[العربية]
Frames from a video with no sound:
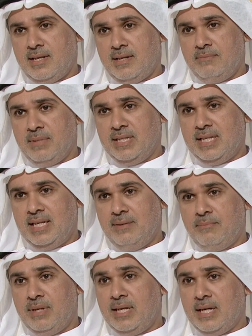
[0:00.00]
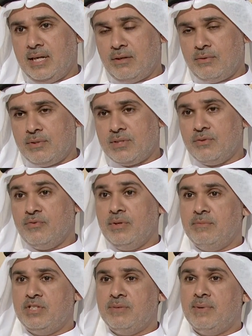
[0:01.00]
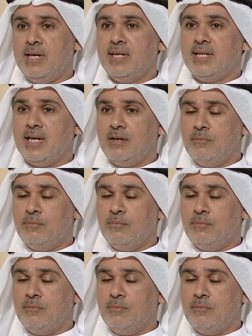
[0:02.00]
معتنين بالغوص وفي جماعه كانوا